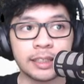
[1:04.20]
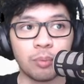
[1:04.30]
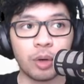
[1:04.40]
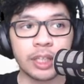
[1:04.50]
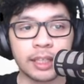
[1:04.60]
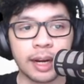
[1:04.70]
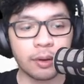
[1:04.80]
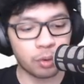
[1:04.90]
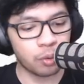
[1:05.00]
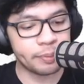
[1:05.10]
ini semuanya
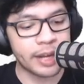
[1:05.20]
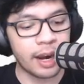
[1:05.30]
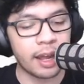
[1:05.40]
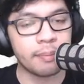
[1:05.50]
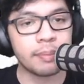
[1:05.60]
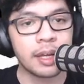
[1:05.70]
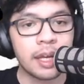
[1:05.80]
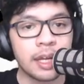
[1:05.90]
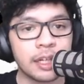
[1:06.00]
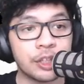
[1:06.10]
terangkum dalam
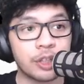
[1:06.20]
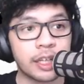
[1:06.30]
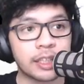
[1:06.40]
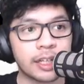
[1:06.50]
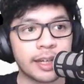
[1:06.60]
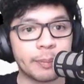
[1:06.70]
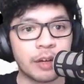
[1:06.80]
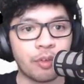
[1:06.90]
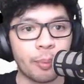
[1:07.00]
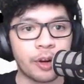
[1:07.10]
newsletter game
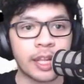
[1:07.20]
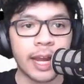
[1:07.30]
developer